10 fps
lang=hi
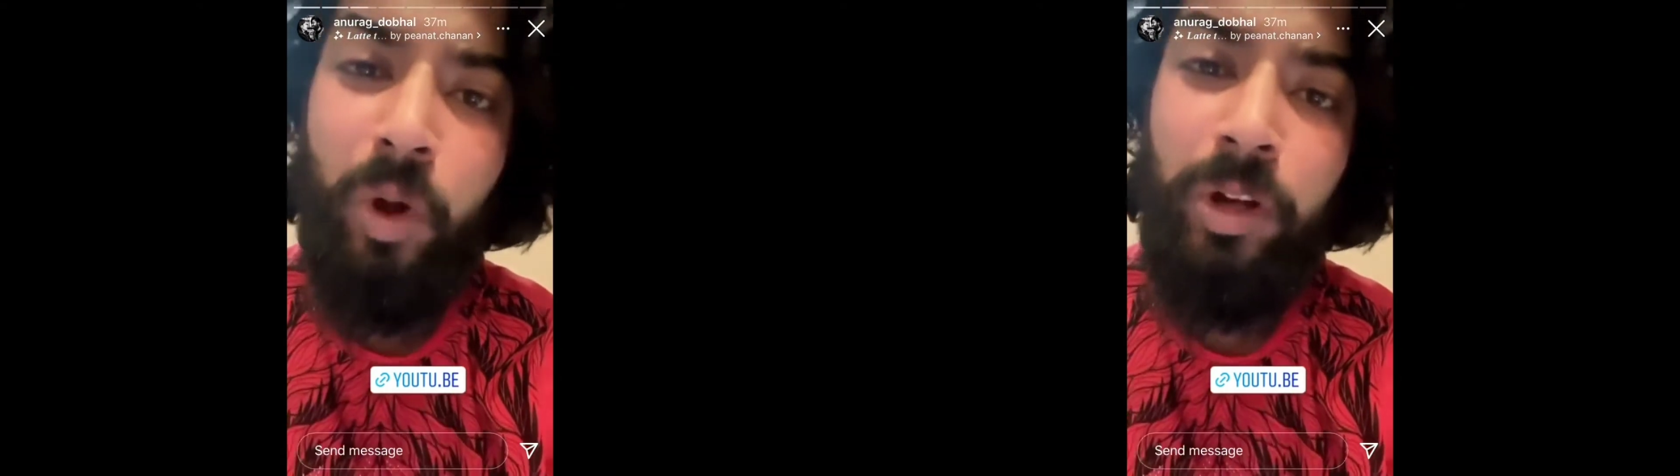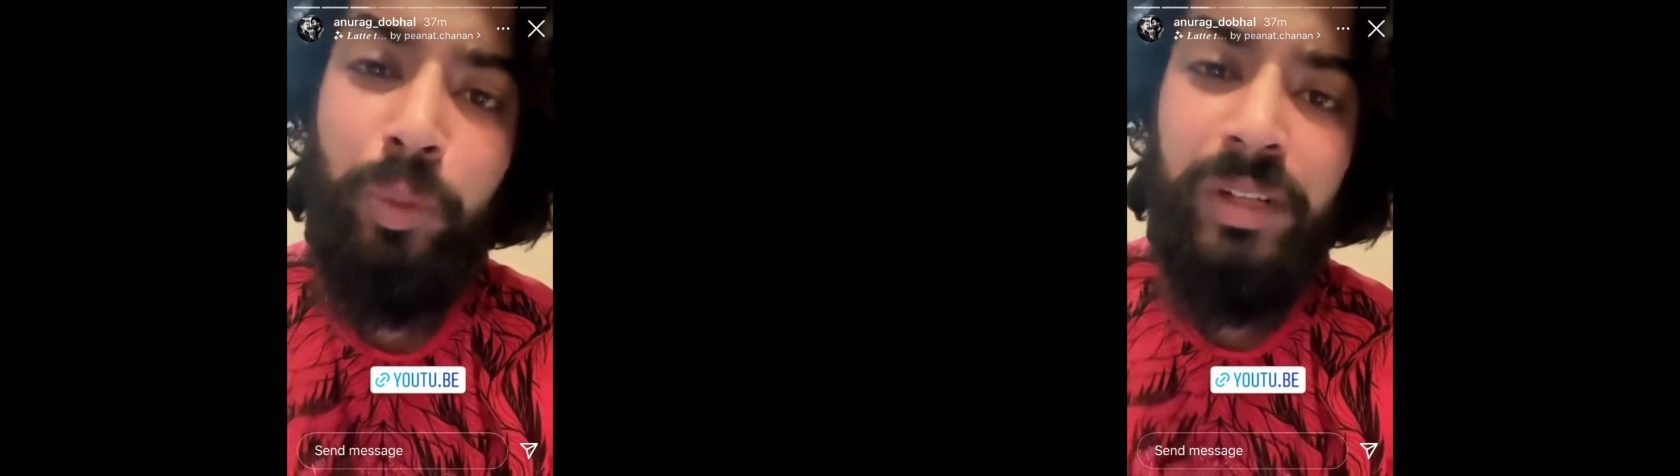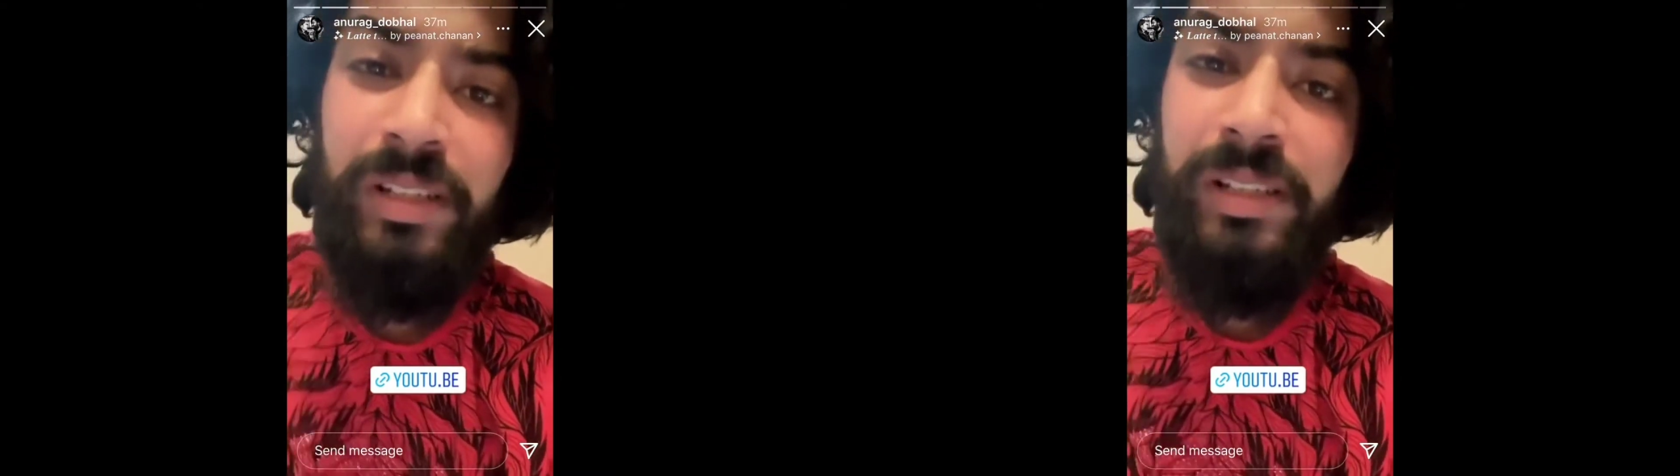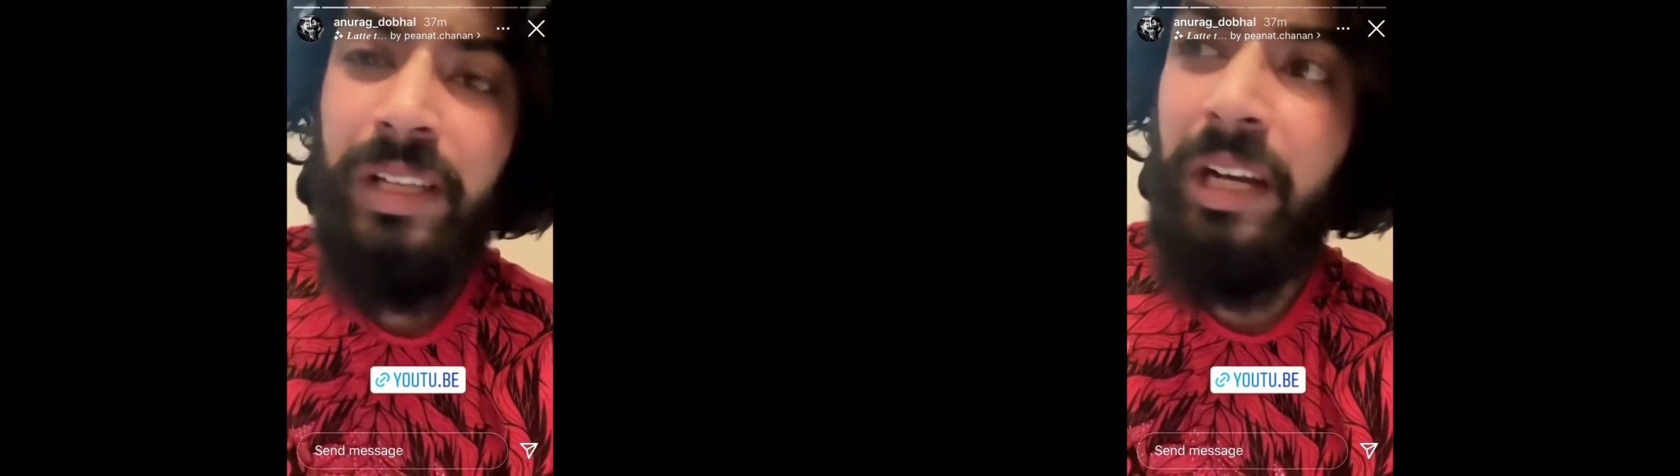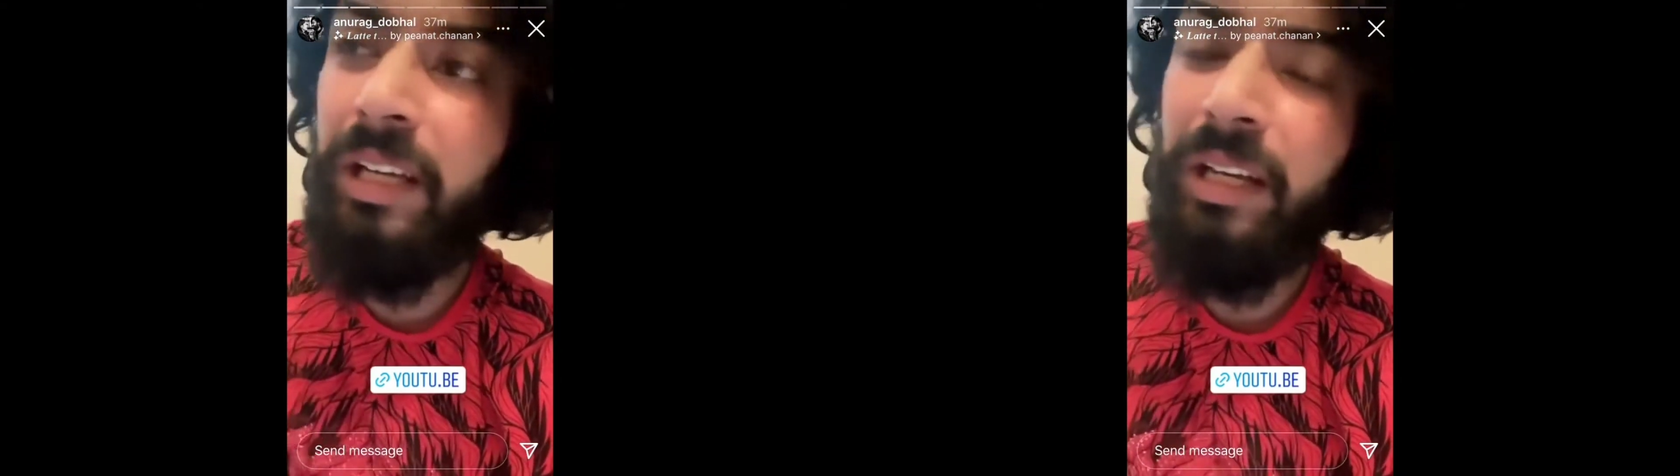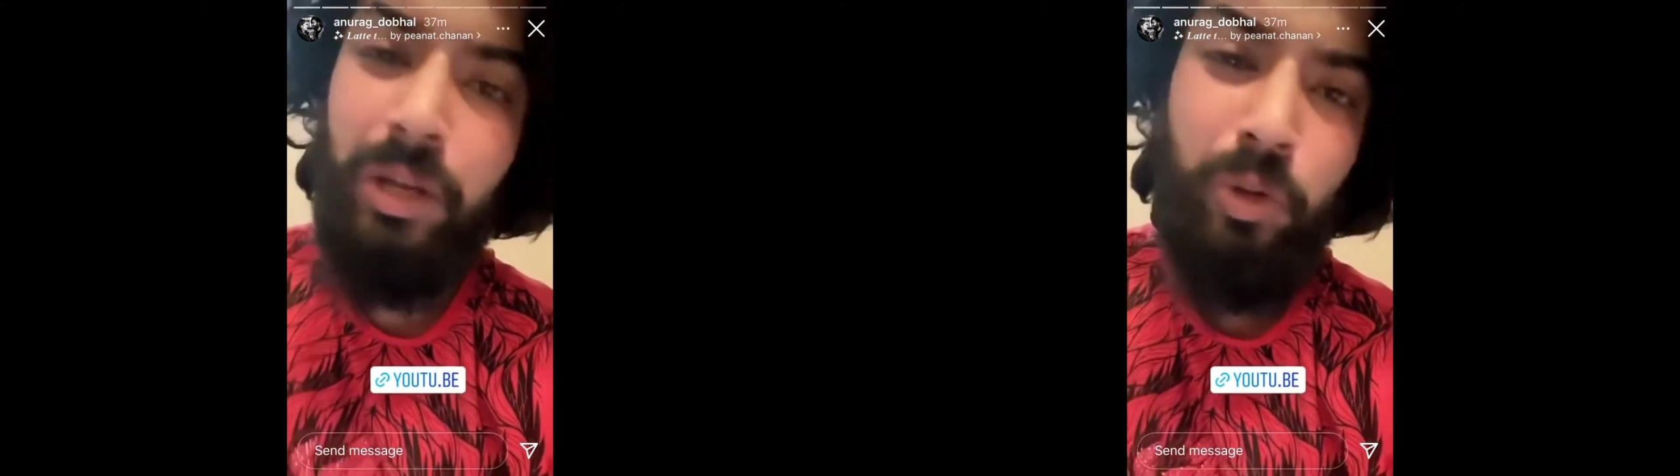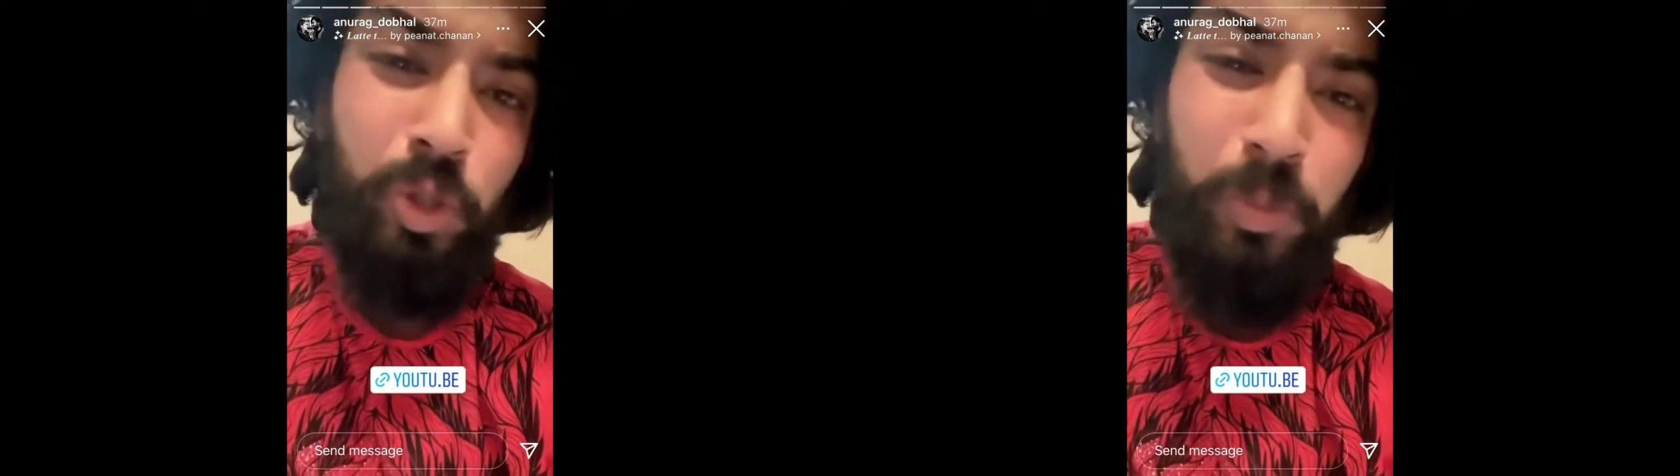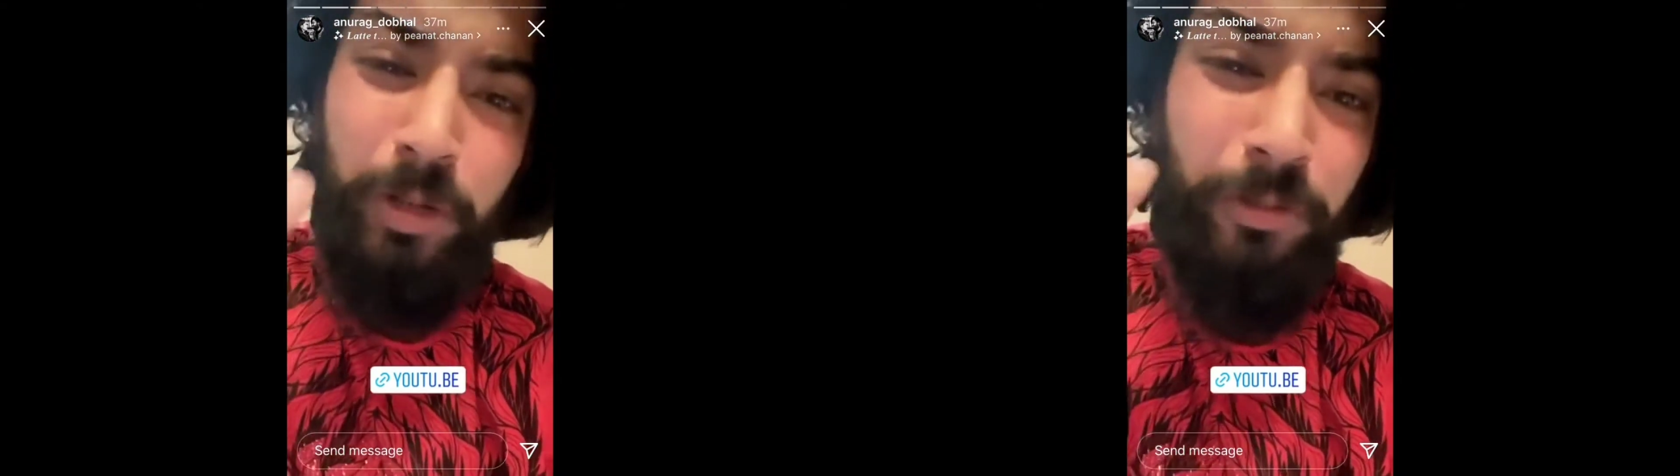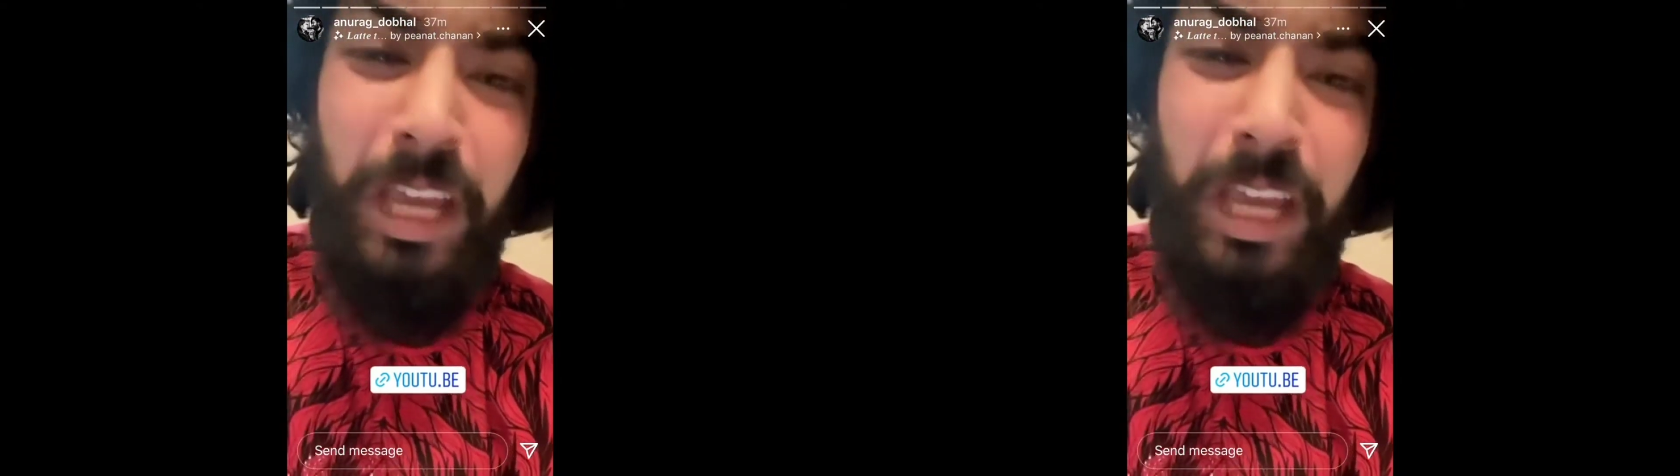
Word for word: कॉन्ट्रोवर्सीज क्रिएट करके कुछ भी